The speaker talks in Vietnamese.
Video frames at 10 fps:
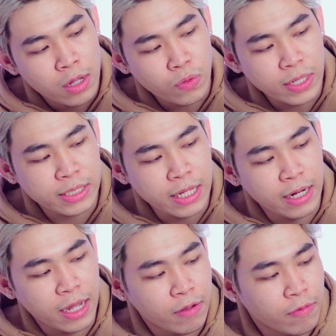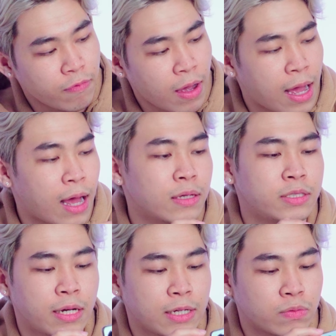Type C này, và
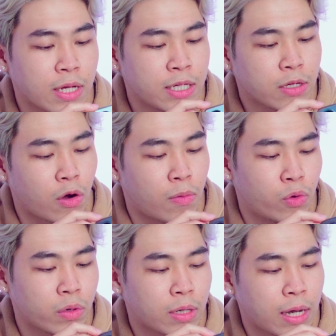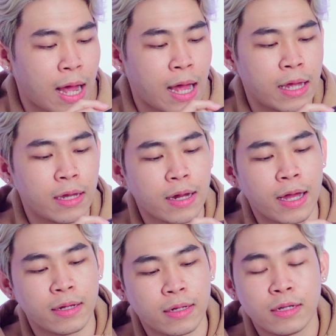trên này chúng ta sẽ có một cái,
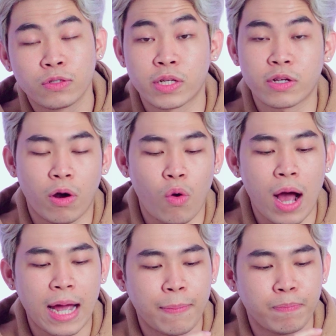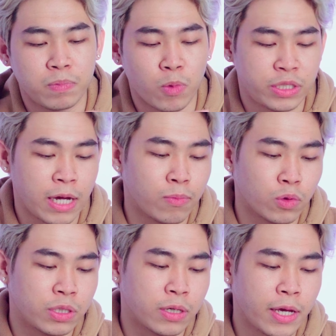đây chúng ta sẽ có loa kép, một trên
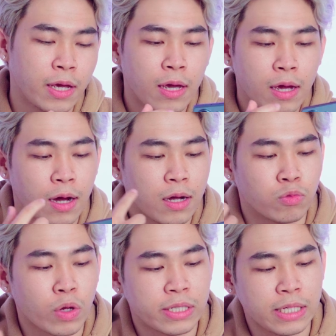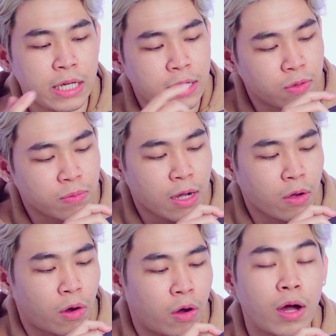một dưới. Cổng Type C chúng ta
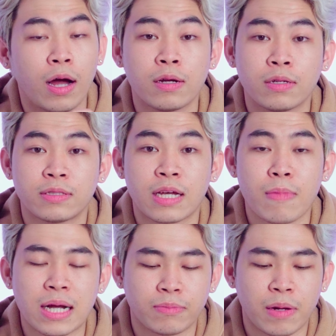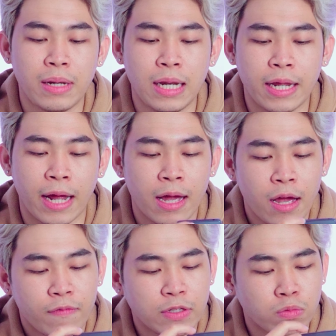có jack 3.5mm này,
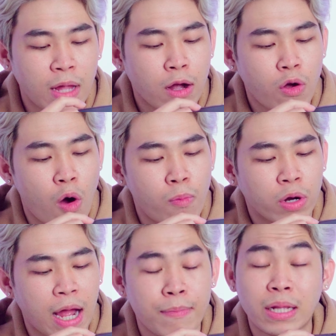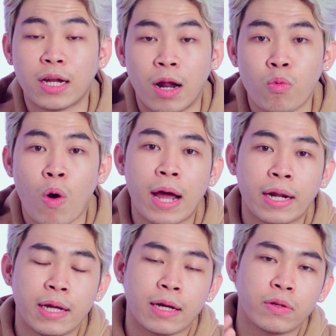và chúng ta có một cái mắt thần hồng ngoại
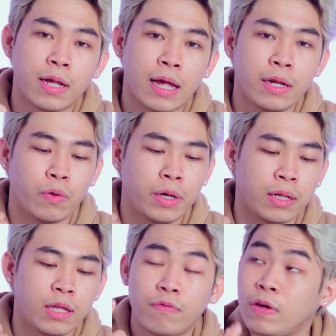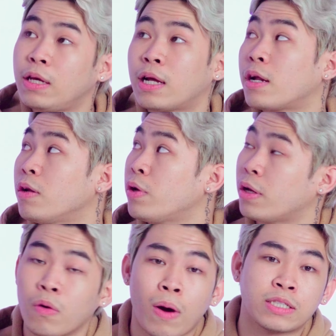này để có thể là điều khiển tivi hay là điều
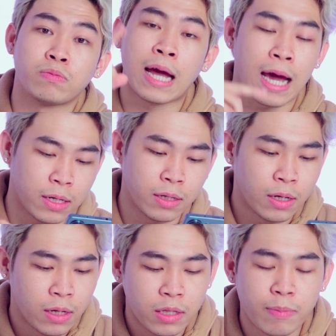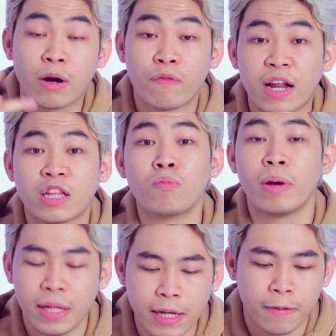khiển điều hòa trong nhà nữa, nhưng mà nó phải là thông
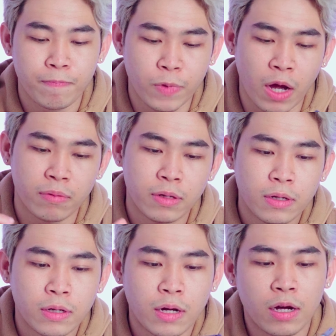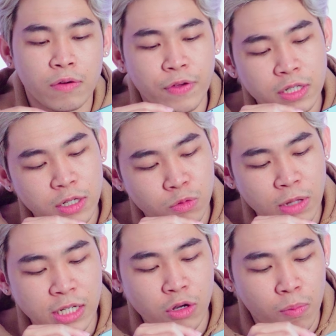minh nha. Đó, ở phía trước thì chúng
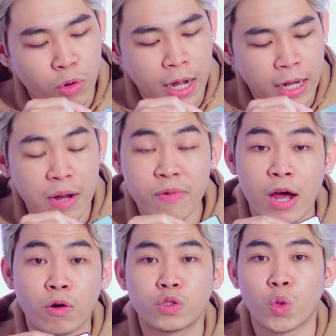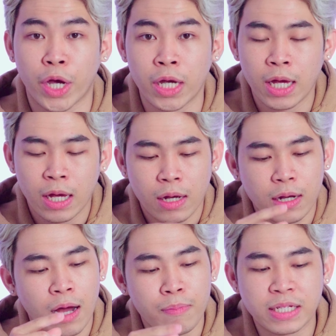ta sẽ có một cái camera nốt ruồi
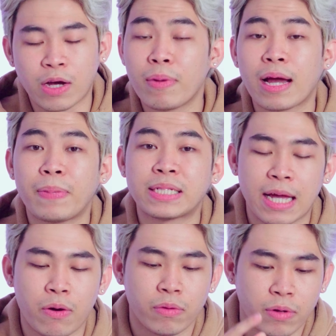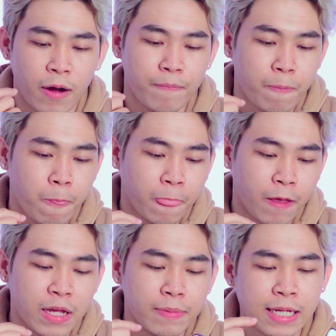16 megapixel. Đó,
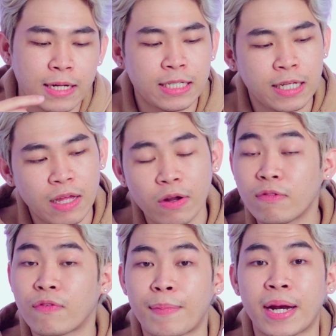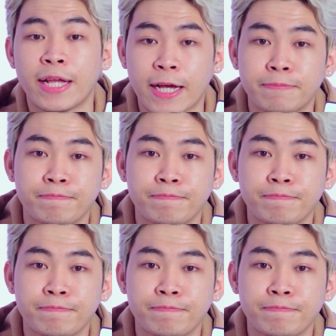và bây giờ mình sẽ đi chi tiết hơn vào phần màn hình nhá.